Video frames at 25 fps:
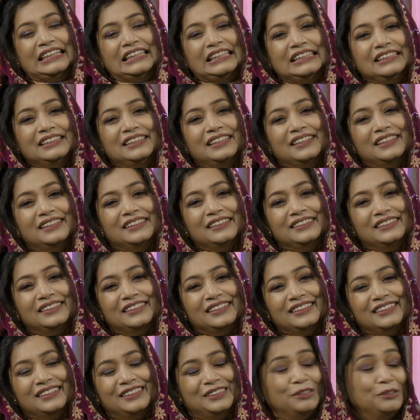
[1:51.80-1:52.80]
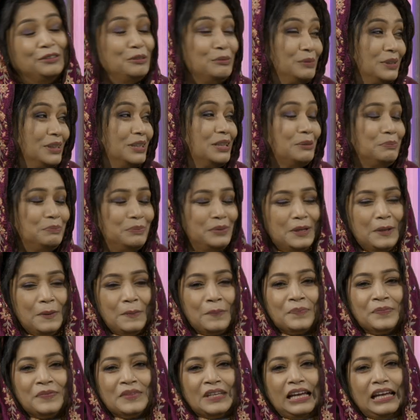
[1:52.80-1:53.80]
ঈদের ধন্যবাদ আপা
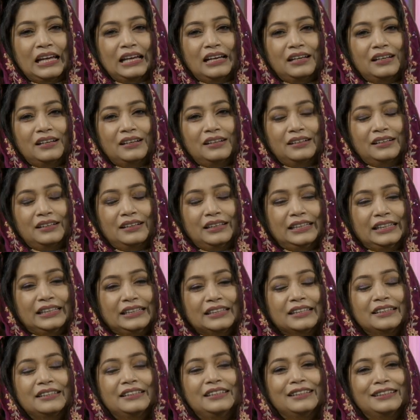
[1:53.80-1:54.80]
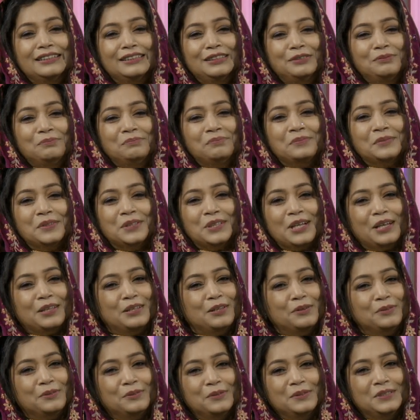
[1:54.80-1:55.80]
ঈদের দিন
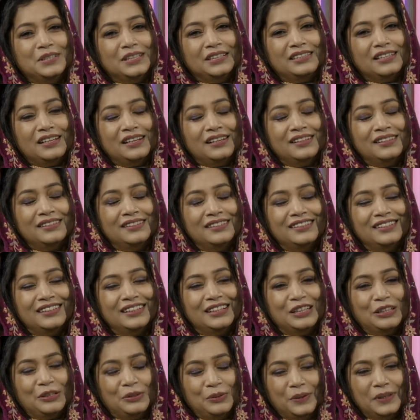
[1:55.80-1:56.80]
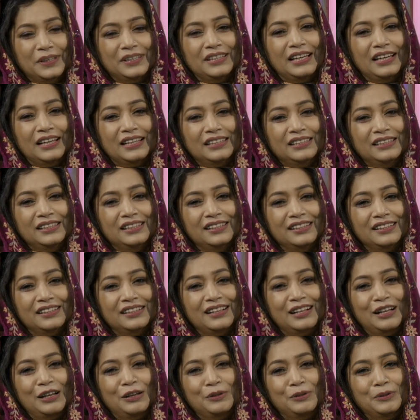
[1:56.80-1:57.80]
সাধারণত যেটা করে থাকি
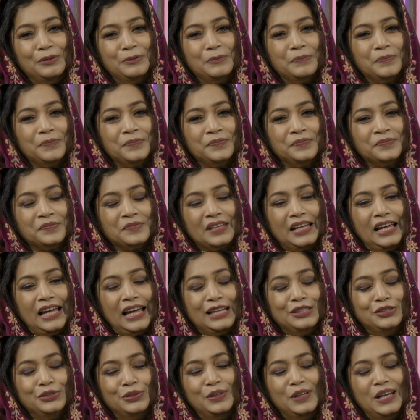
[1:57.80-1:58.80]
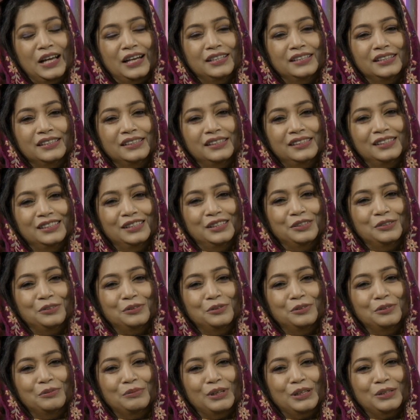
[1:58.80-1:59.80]
কারণ একজন নারী
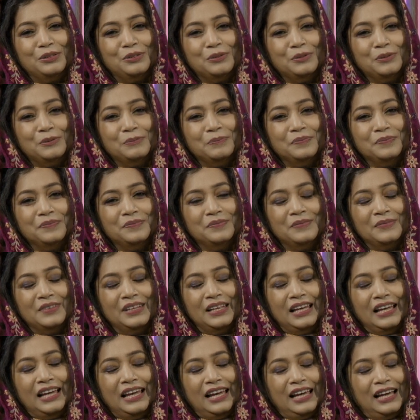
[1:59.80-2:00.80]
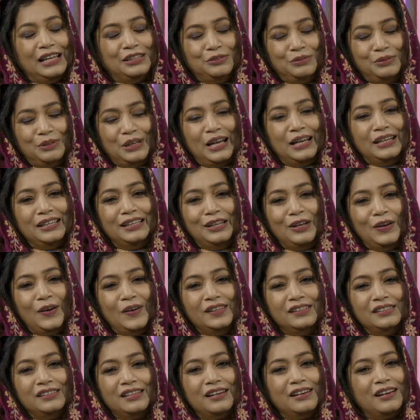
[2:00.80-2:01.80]
শুধুমাত্র একজন নারী নয়
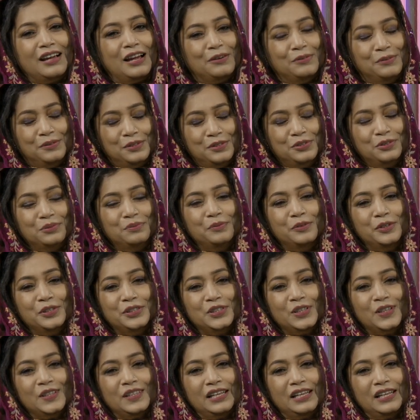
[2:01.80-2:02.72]
তার আরও কিছু পরিচয়